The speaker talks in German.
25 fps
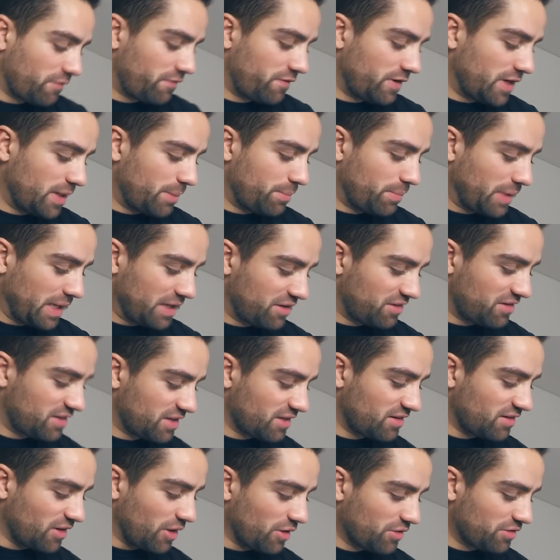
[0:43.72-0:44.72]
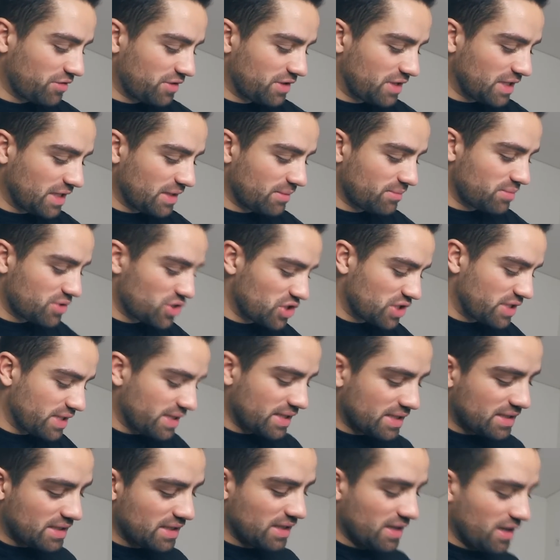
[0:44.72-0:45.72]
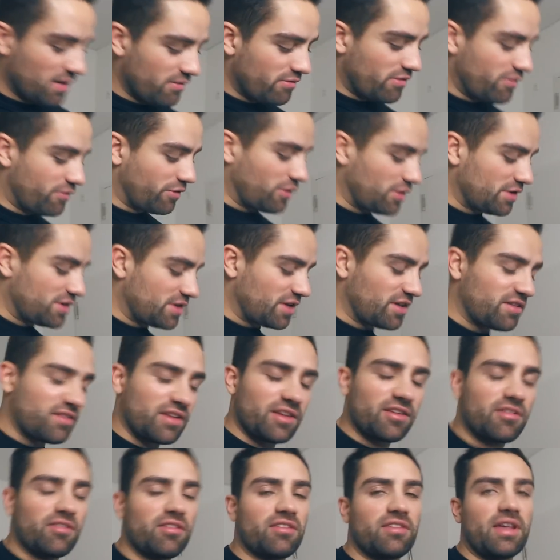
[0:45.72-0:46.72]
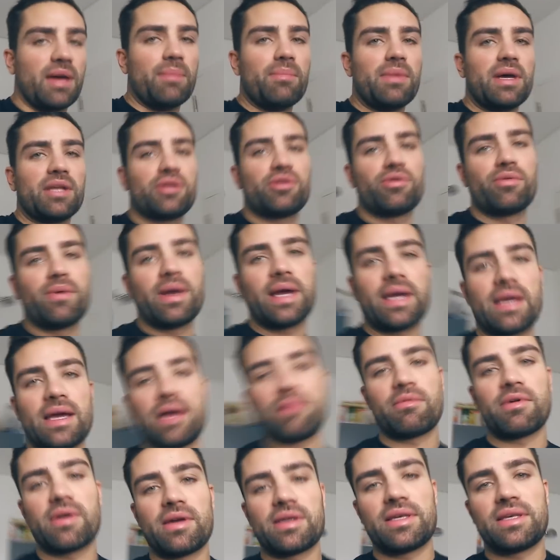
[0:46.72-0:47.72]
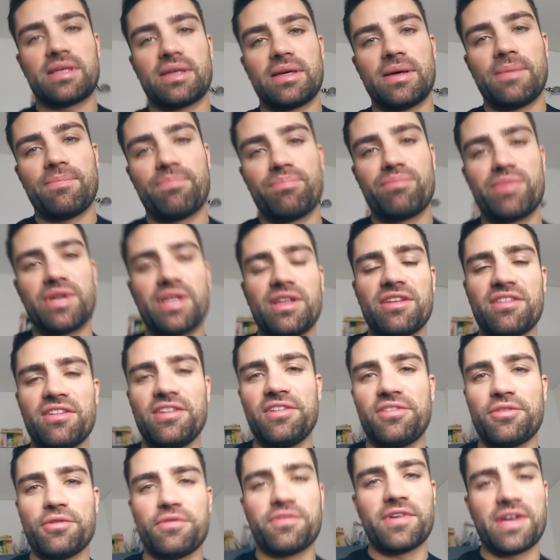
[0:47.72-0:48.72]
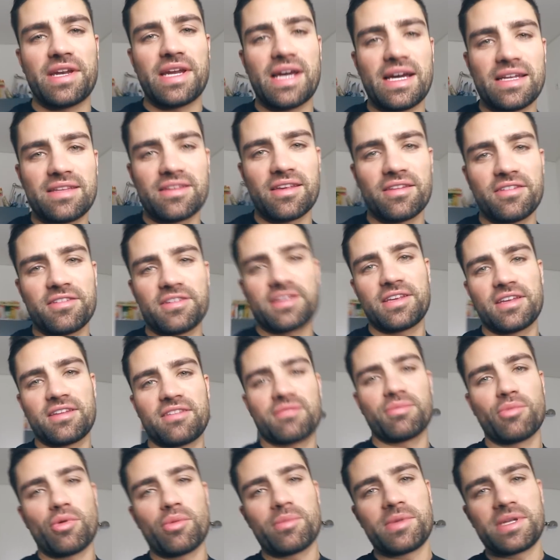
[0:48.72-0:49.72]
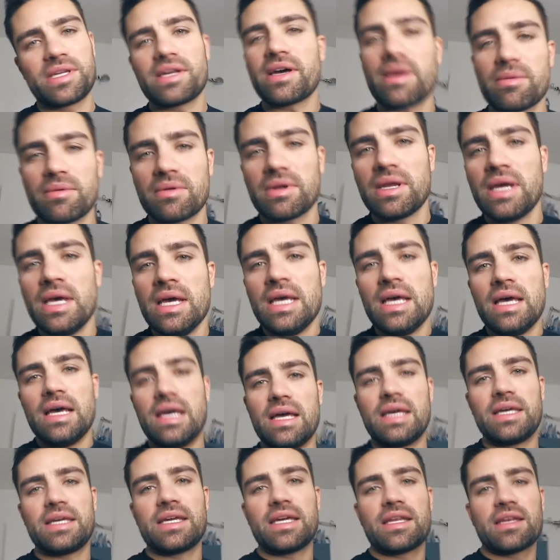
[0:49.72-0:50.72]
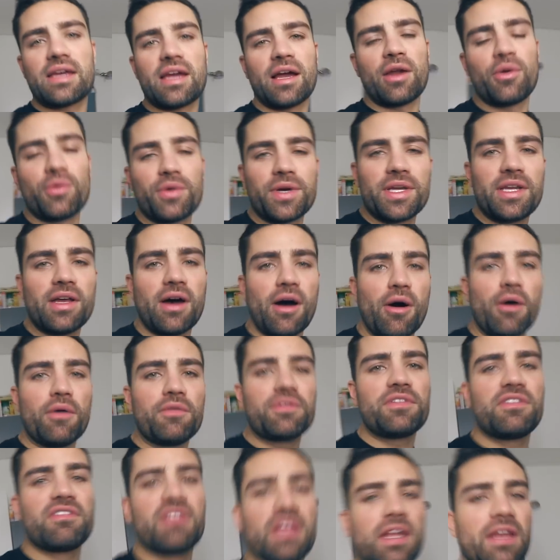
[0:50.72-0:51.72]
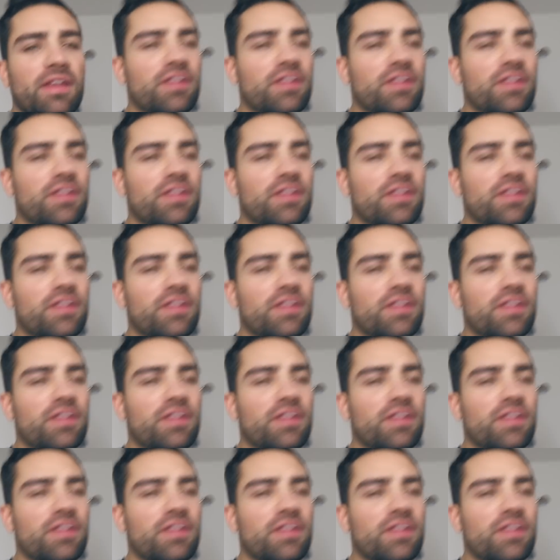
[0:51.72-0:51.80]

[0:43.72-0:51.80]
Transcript: Philipp hat sich jetzt auch so ein Ding bestellt. Wir wollten das dann zusammen mal tracken, aber ich ähm, bin jetzt nicht so fanat, dass ich jetzt momentan äh, jede Kalorie da aufzähle.